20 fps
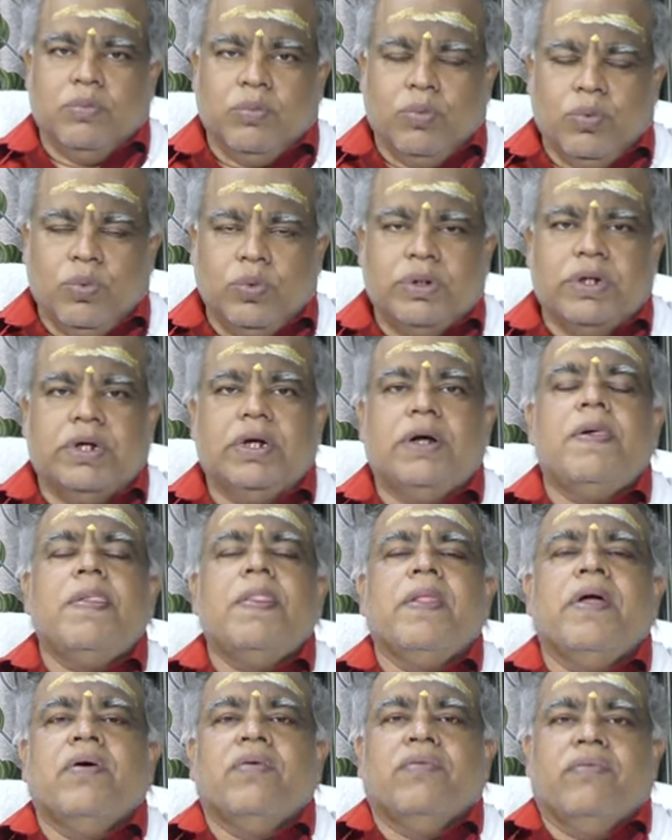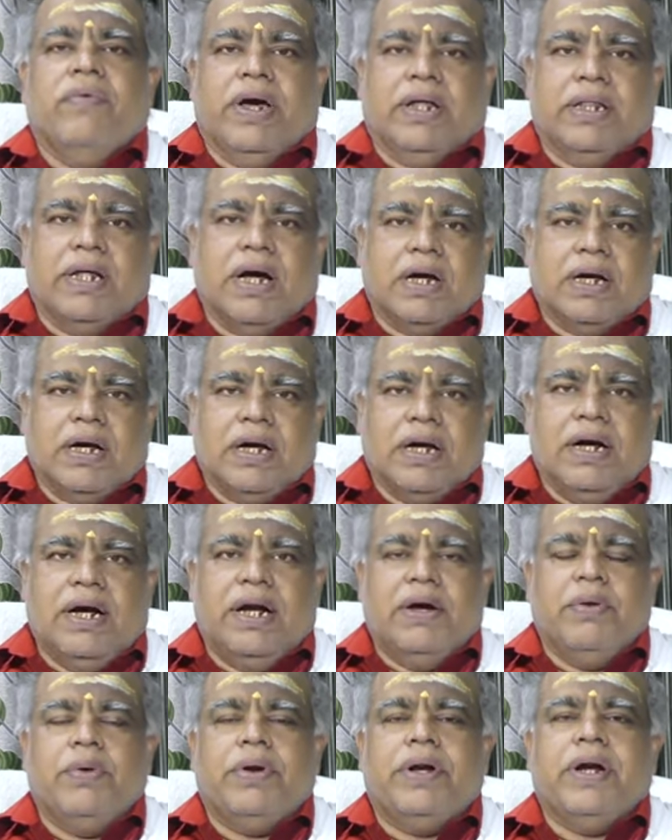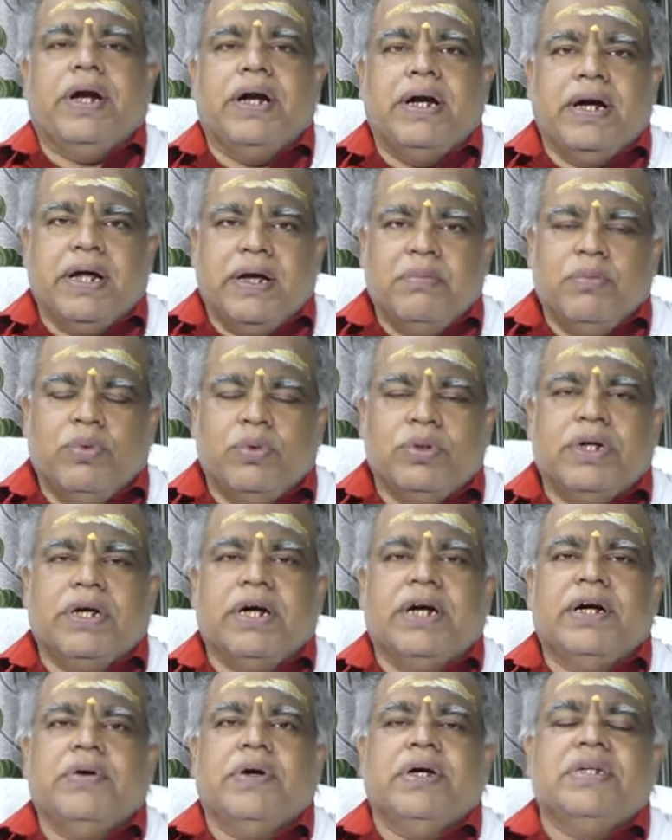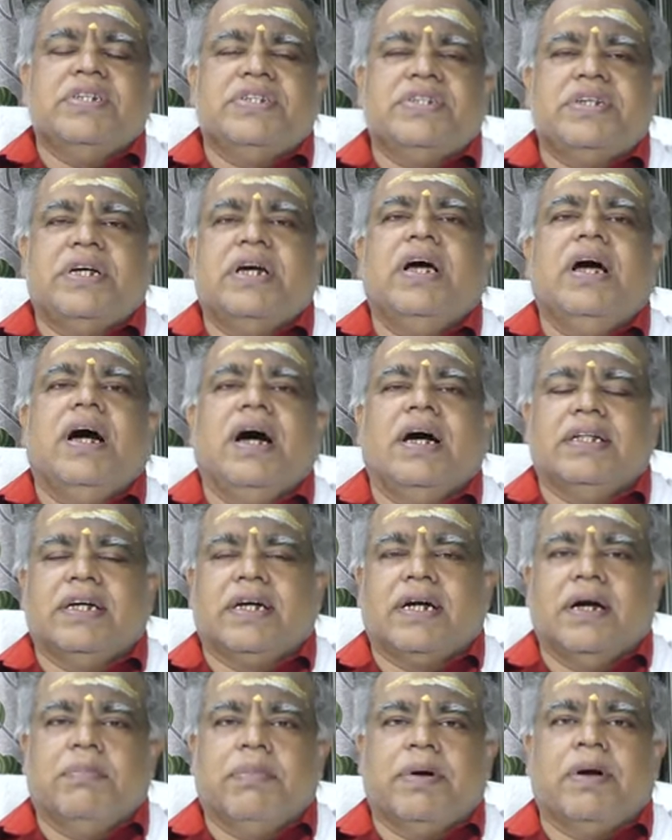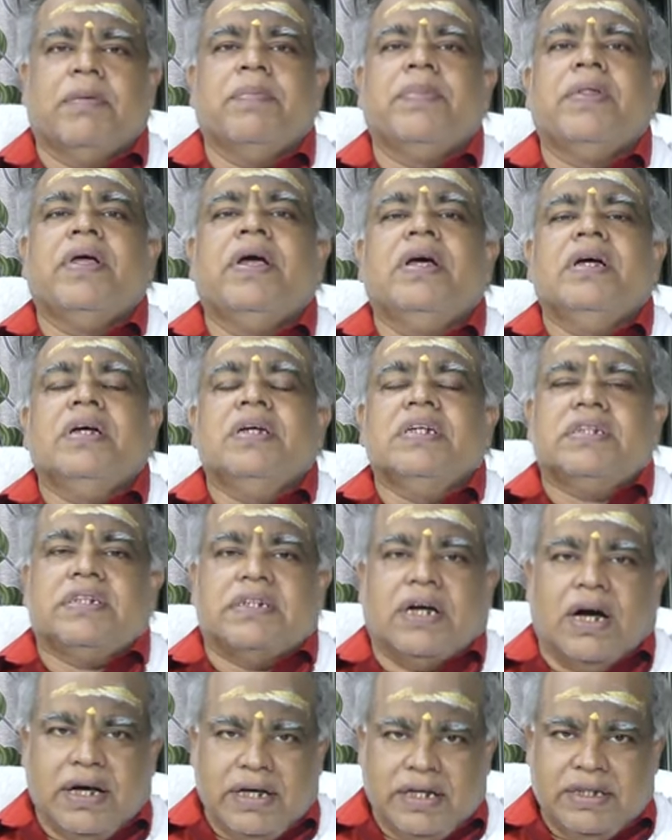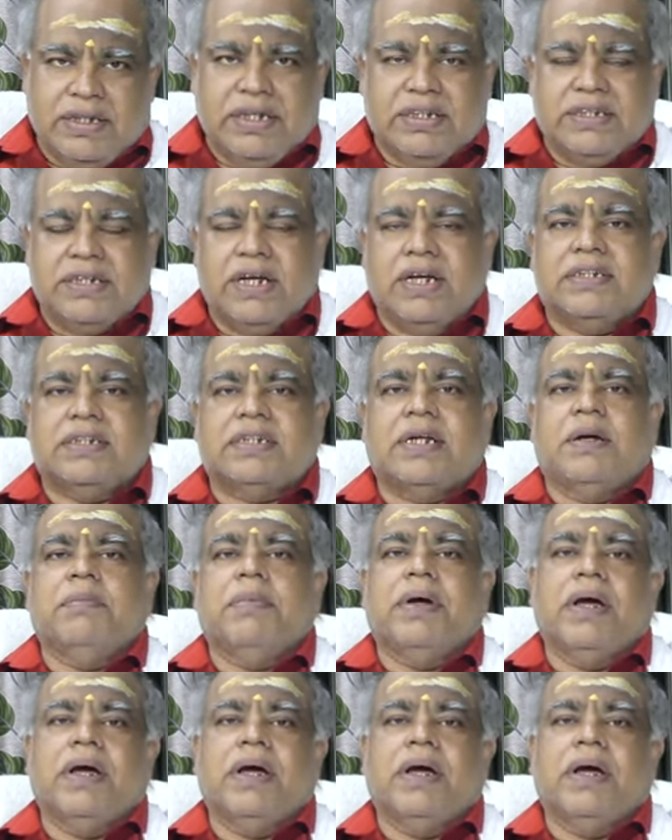மூணு வேதாங்கங்களில் ஒரு ரெண்டு மூணு ரெண்டு அஞ்சு அதுக்கப்புறம் சாகித்ய சாஸ்திரம்